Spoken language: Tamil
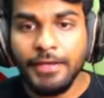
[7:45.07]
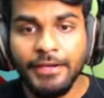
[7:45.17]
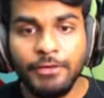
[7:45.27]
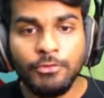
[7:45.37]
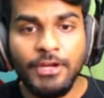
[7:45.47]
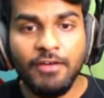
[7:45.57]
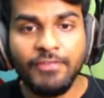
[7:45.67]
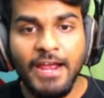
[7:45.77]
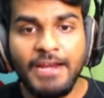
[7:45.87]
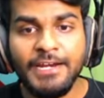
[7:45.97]
எகிரி குதிரை
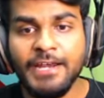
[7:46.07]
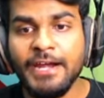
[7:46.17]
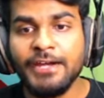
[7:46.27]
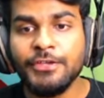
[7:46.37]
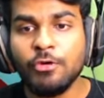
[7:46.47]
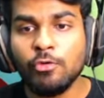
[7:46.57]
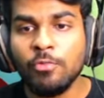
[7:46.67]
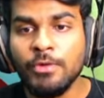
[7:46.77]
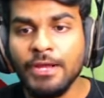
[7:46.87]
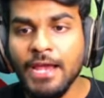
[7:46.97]
பிராங்க்லினே அண்ட் இங்க ஒரு
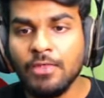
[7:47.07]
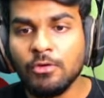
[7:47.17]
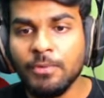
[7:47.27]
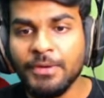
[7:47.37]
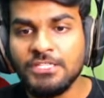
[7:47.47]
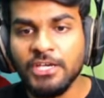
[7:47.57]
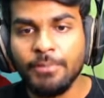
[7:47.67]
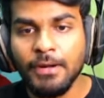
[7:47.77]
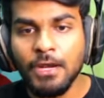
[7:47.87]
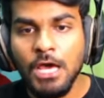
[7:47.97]
ரூம் இருக்கு அதுக்குள்ள போய்
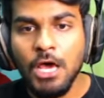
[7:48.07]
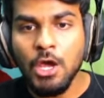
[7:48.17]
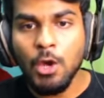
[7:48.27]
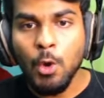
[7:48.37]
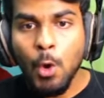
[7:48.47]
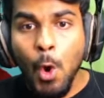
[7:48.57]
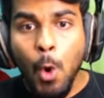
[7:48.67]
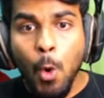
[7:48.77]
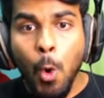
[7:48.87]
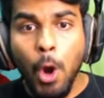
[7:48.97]
செக் பண்ணலாம்
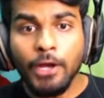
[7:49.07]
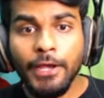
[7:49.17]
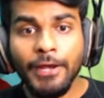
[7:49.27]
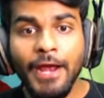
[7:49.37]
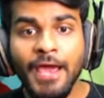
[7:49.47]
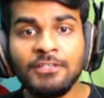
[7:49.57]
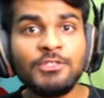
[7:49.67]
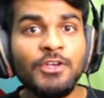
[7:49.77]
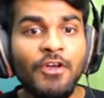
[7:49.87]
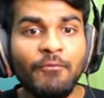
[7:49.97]
ஓகே கைஸ்
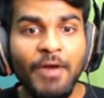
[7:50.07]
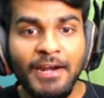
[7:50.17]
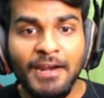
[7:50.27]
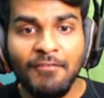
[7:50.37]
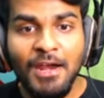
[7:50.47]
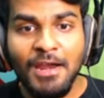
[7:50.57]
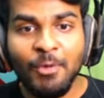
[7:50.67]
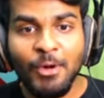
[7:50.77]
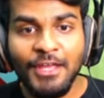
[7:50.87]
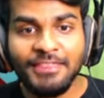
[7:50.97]
வேற லெவல்
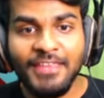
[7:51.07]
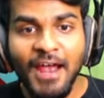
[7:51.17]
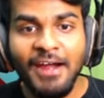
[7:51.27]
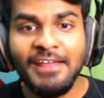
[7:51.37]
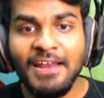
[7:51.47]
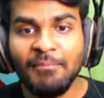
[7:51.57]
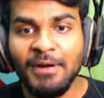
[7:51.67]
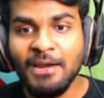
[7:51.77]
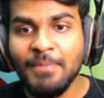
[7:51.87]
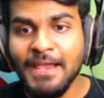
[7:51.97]
நம்மளோட தேர்ட்
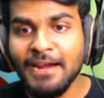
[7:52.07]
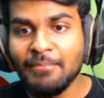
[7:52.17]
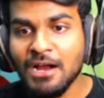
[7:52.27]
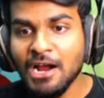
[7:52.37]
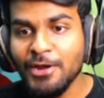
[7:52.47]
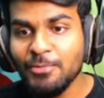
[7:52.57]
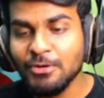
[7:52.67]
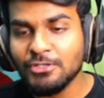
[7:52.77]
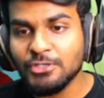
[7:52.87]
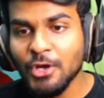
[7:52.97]
எலமெண்டல் பைக்கை நம்ம
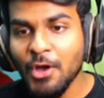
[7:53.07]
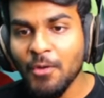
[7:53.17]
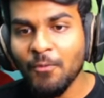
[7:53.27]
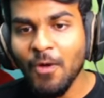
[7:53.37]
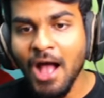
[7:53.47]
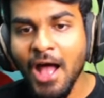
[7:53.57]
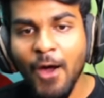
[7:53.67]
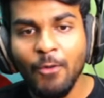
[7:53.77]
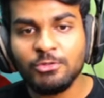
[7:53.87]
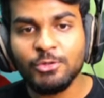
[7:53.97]
கண்டுபிடிச்சிட்டோம்
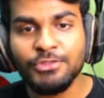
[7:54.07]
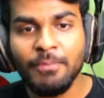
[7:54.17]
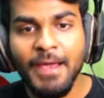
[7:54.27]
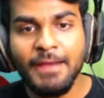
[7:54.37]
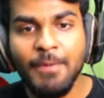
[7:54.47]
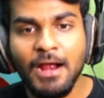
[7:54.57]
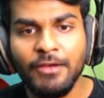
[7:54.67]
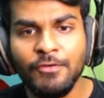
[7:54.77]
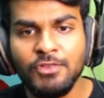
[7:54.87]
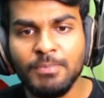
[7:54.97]
வாவ் ஸோ இந்த பைக்
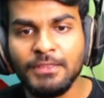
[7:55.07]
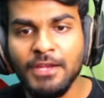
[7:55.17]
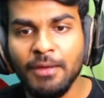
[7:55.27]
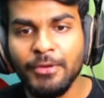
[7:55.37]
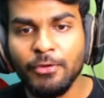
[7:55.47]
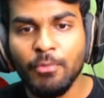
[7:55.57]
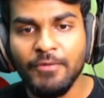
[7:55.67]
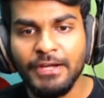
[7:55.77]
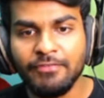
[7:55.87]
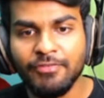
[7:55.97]
பார்க்கவே வந்து பார்த்தீங்கன்னா அப்படியே
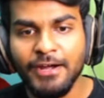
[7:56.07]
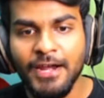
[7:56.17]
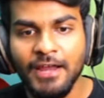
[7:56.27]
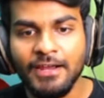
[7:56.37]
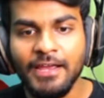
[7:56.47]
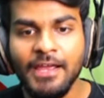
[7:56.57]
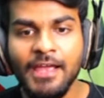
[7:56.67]
ரொம்பவே டிஃப்ரெண்டா இருக்கு